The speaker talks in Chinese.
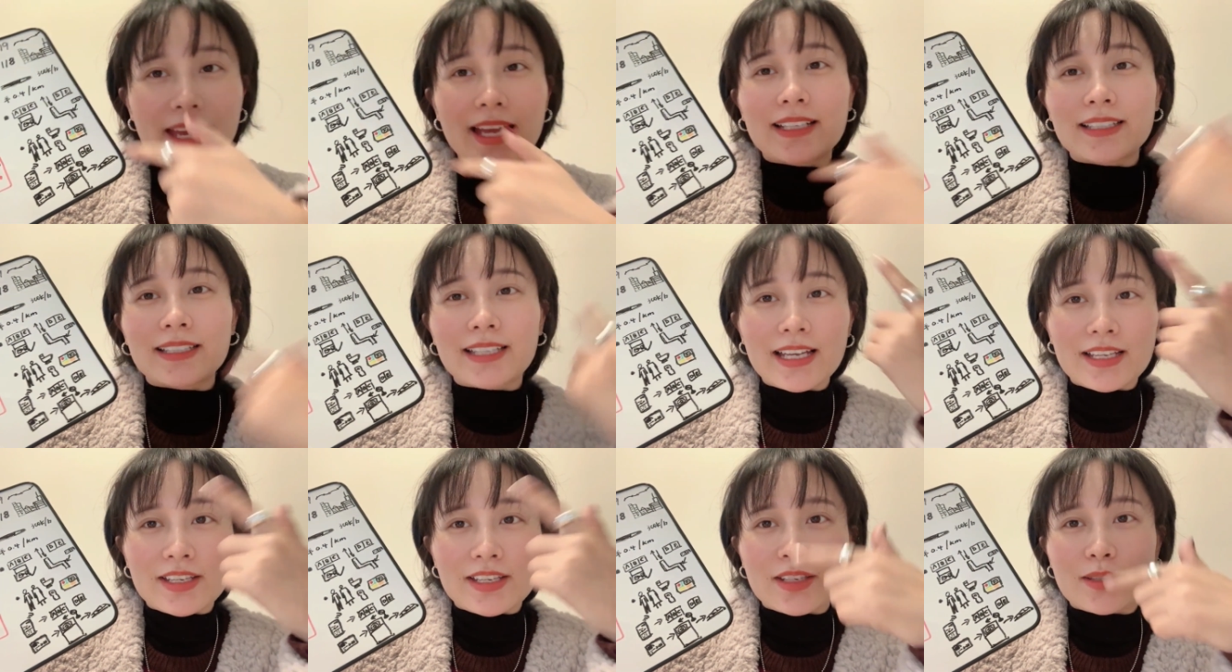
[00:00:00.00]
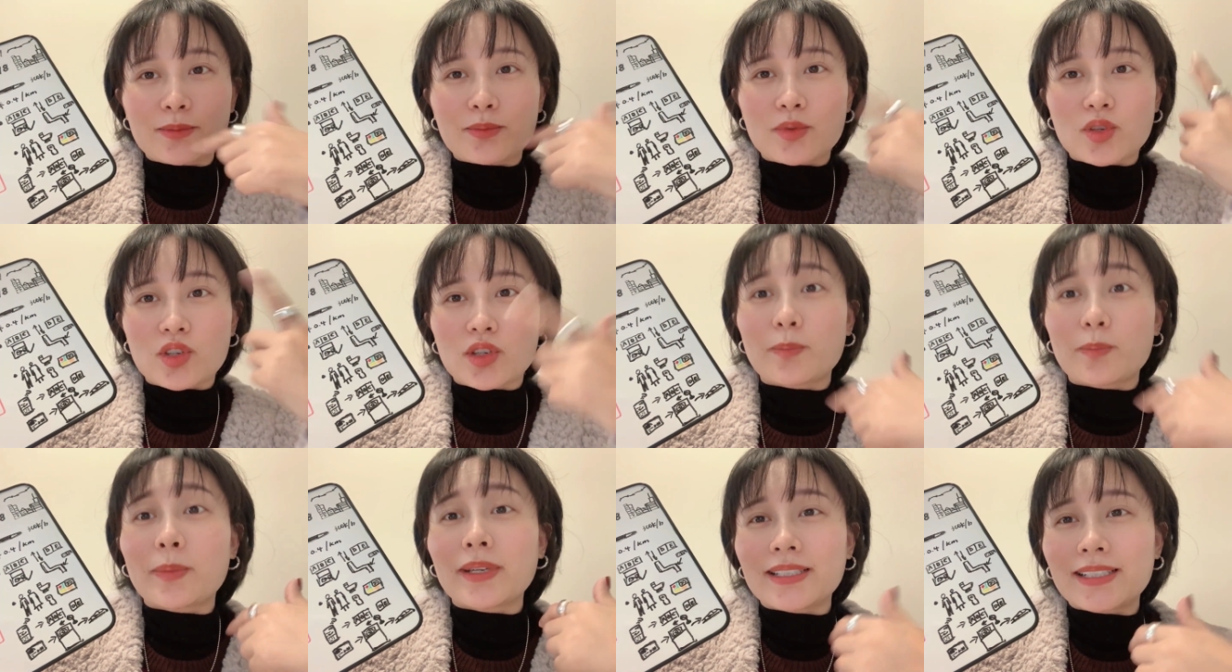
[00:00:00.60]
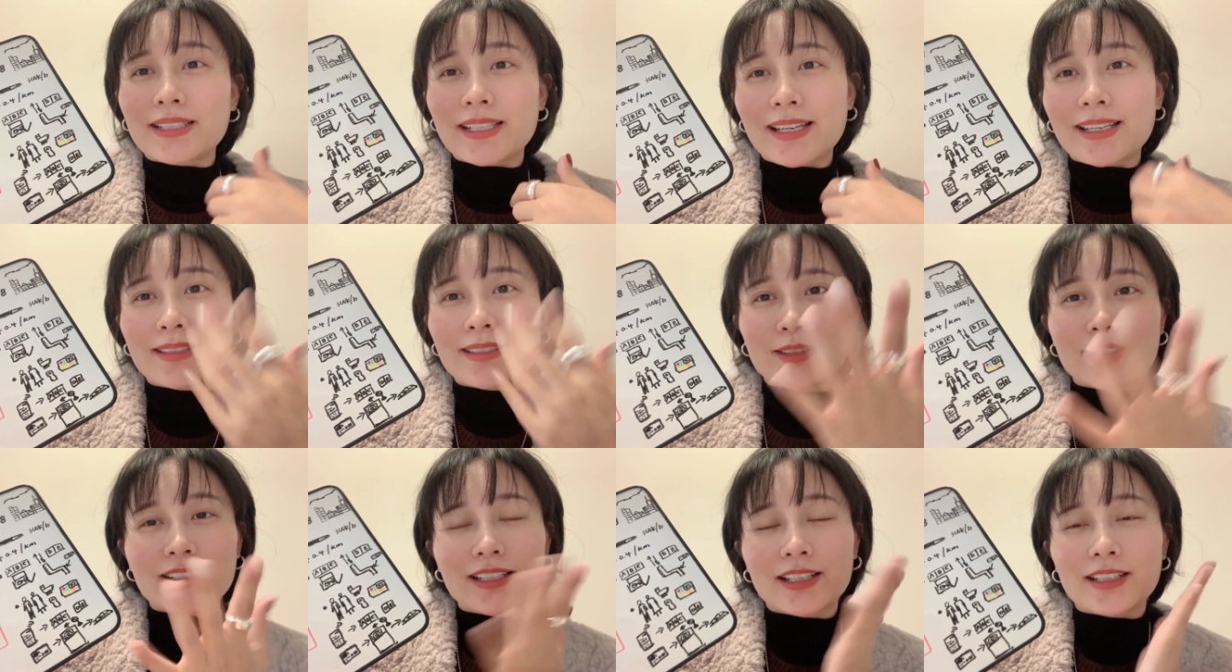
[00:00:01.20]
看看是不是本
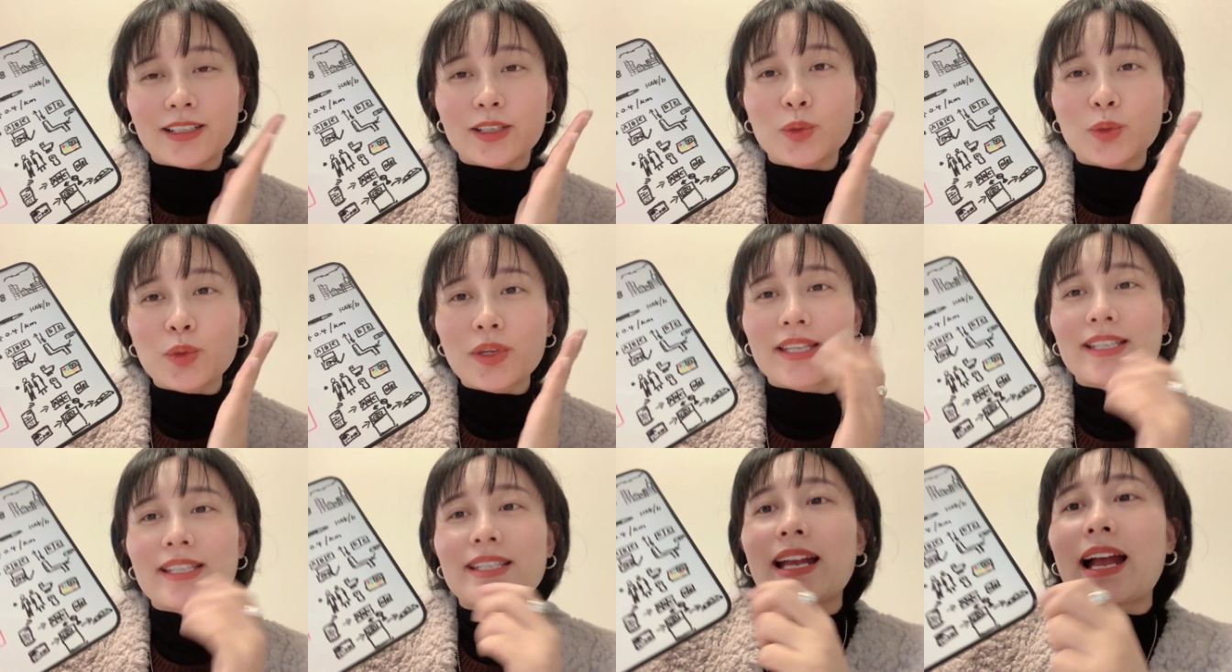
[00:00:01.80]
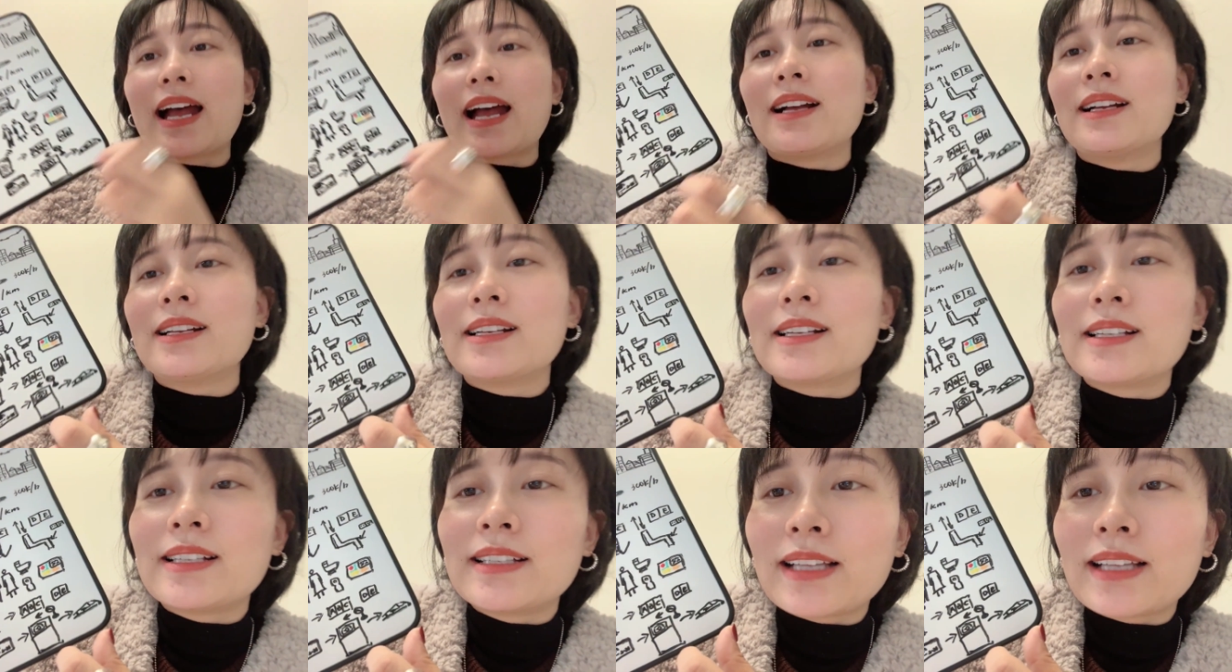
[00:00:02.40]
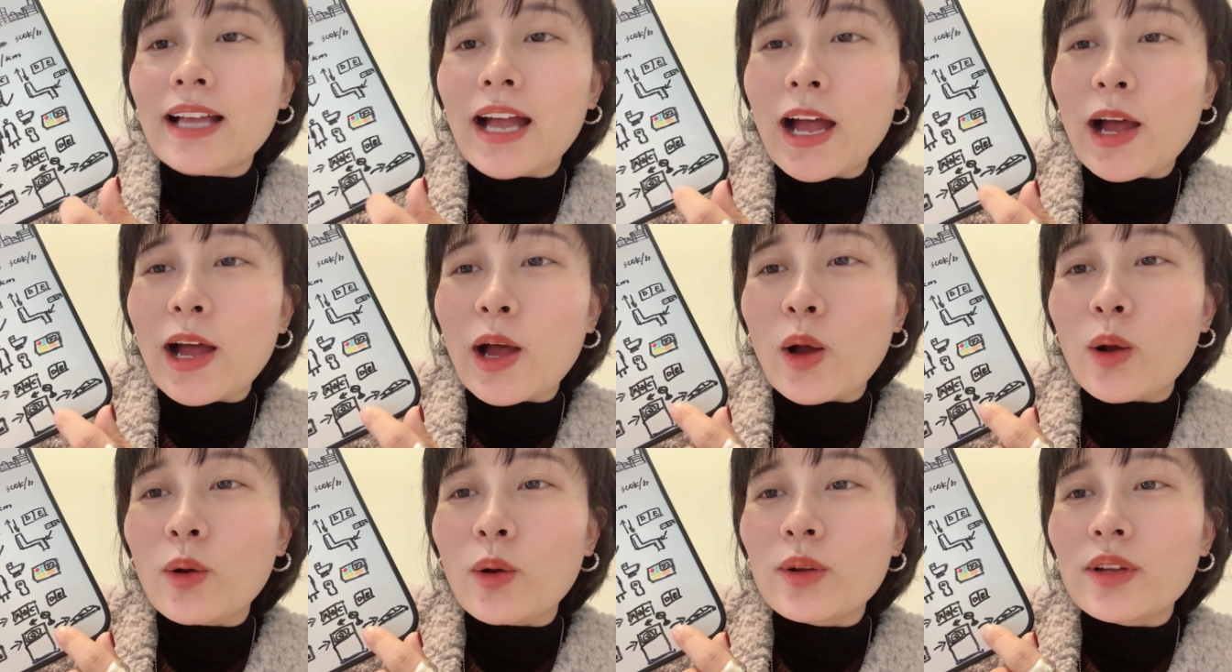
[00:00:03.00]
人，核对一下。
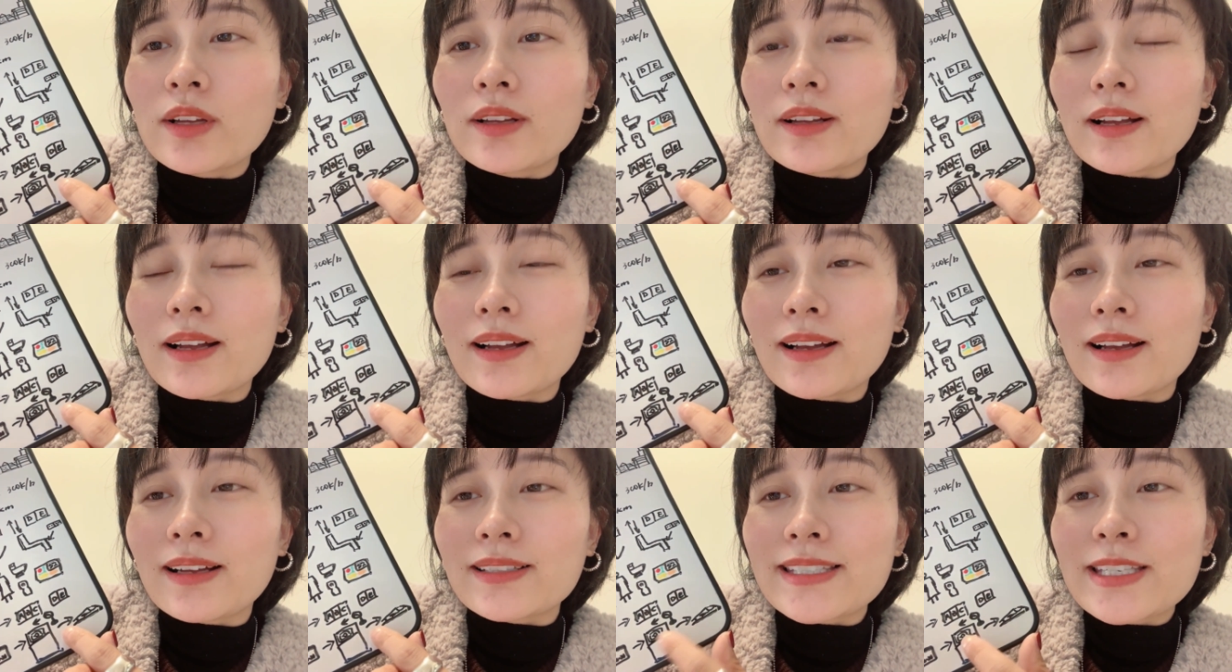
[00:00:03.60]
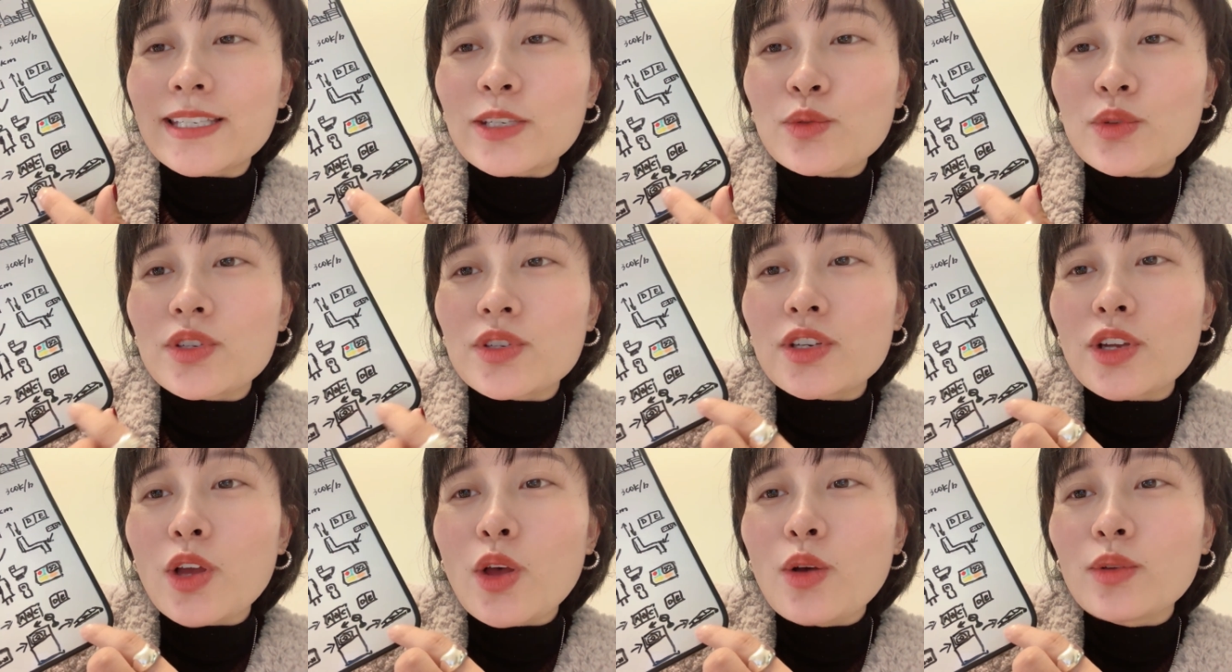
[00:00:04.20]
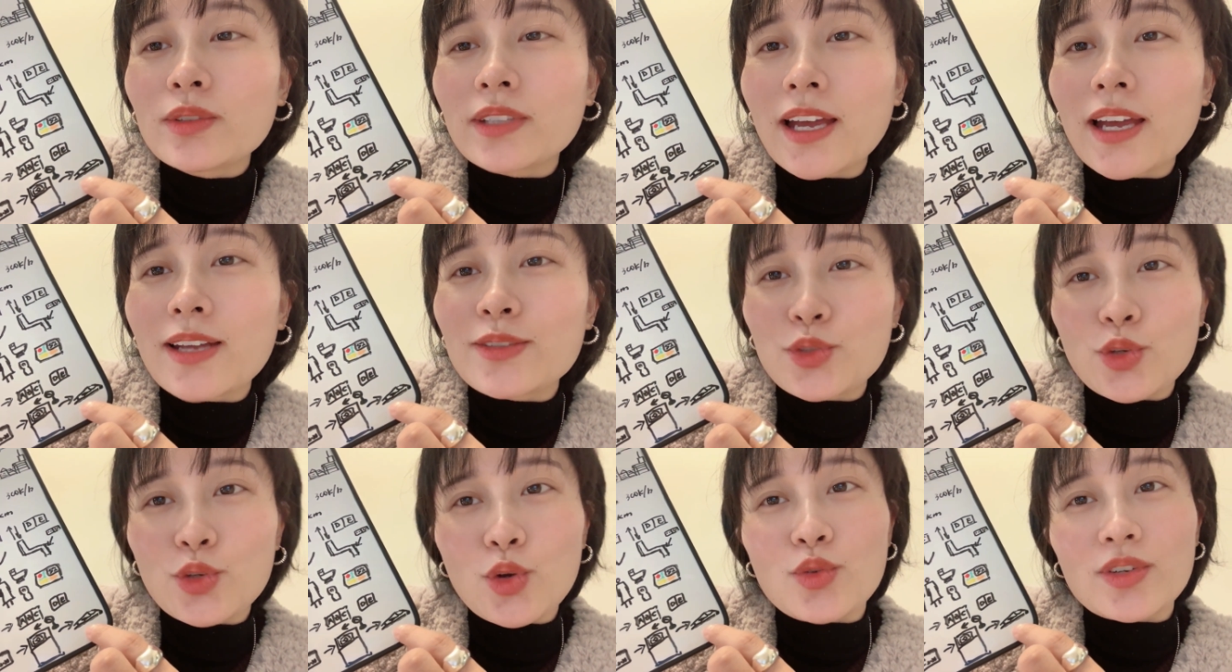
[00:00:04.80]
好，呃，进去之后呢，
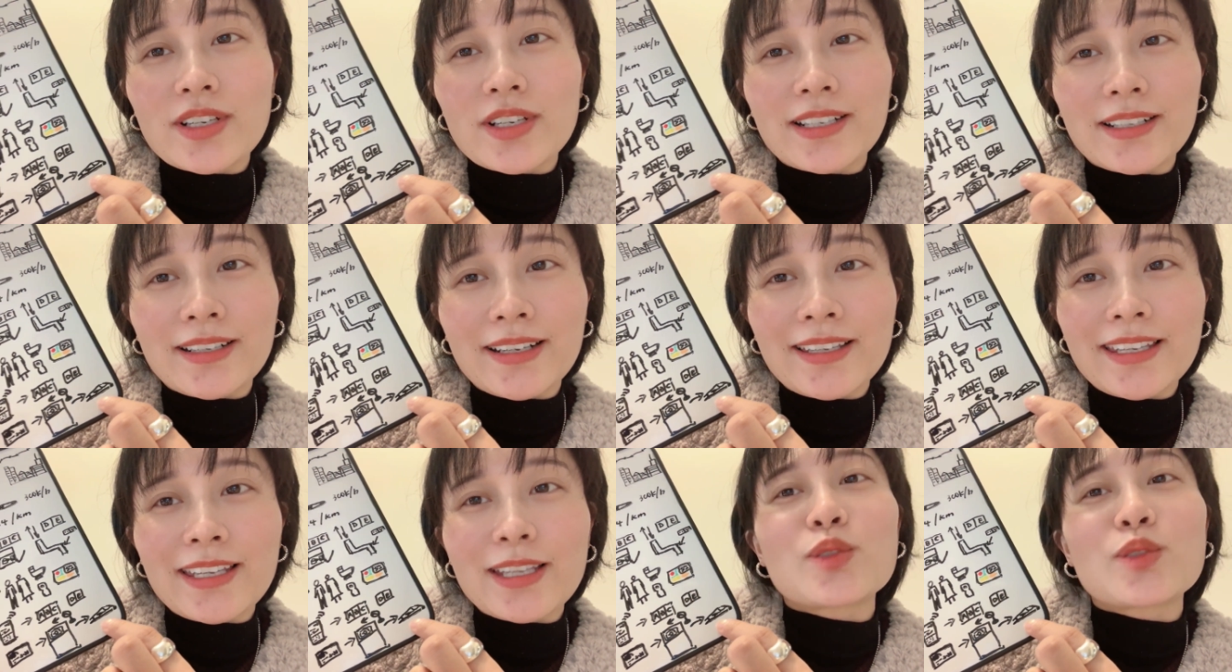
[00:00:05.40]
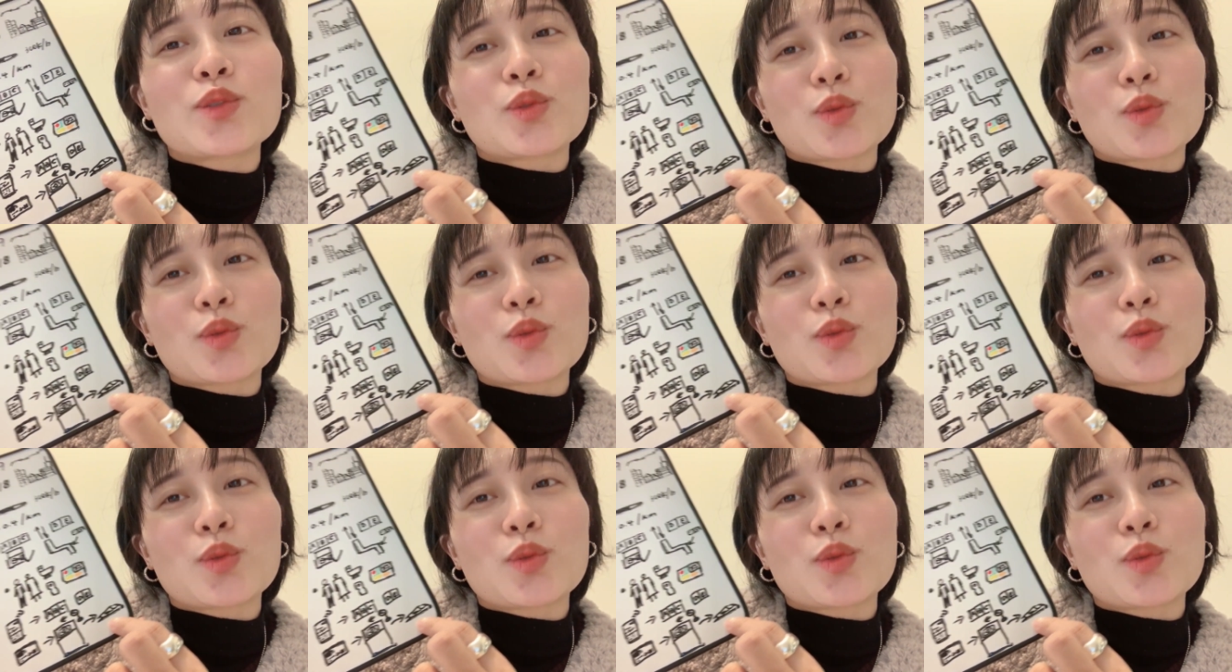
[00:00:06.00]
就可以